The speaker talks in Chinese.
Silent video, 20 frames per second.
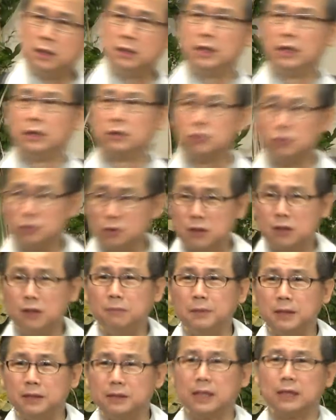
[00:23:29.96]
耶稣基
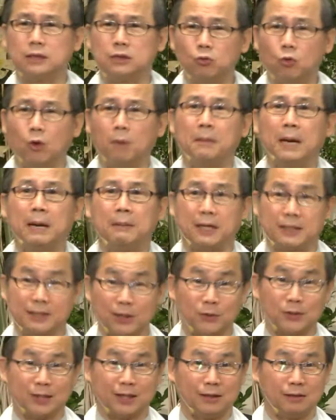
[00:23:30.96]
本上是我爸爸造
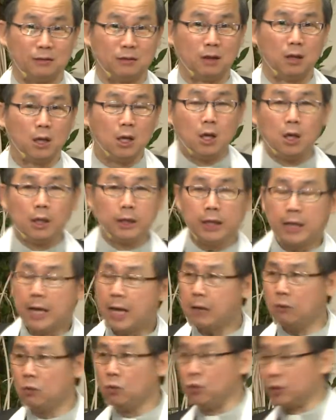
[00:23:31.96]
成。你看，
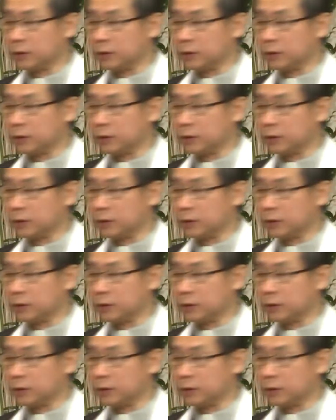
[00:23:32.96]
如果